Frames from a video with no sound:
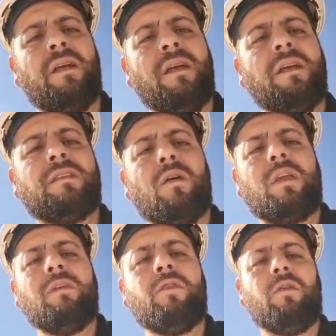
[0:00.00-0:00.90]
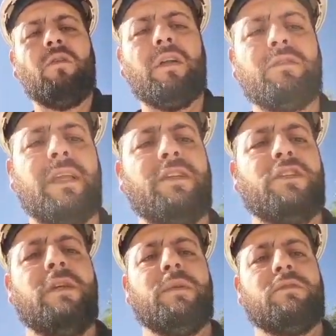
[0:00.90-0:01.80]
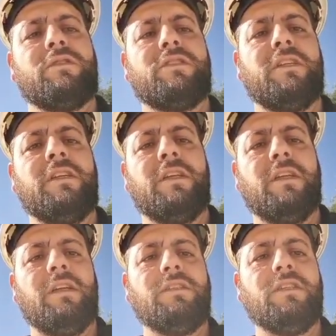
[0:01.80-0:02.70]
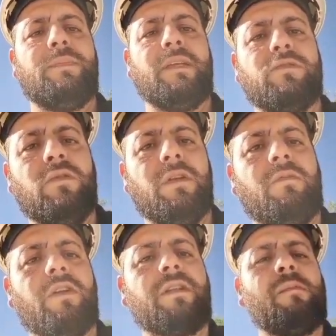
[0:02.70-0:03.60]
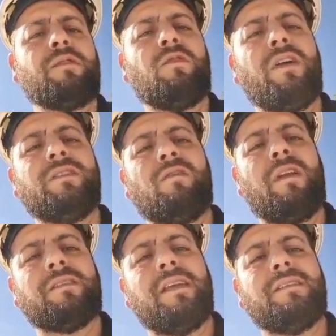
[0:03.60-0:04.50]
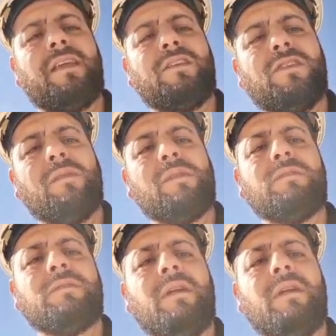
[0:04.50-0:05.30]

Então, o que foi 8 centímetros de, de espessura, cortamos 2,6 centímetros